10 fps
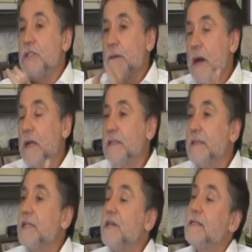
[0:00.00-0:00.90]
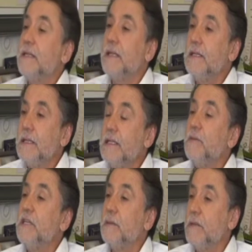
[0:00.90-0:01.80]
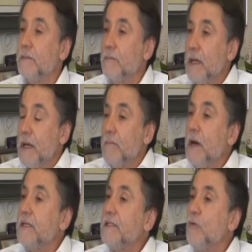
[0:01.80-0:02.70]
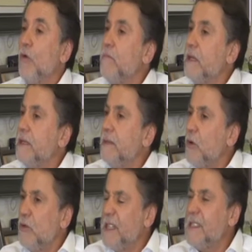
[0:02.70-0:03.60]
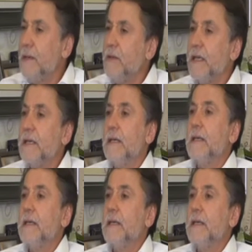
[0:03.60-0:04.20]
İşte Mart'ın geçen sene 2020'nin Mart'ın 11'inde ve 12'sinde mi ne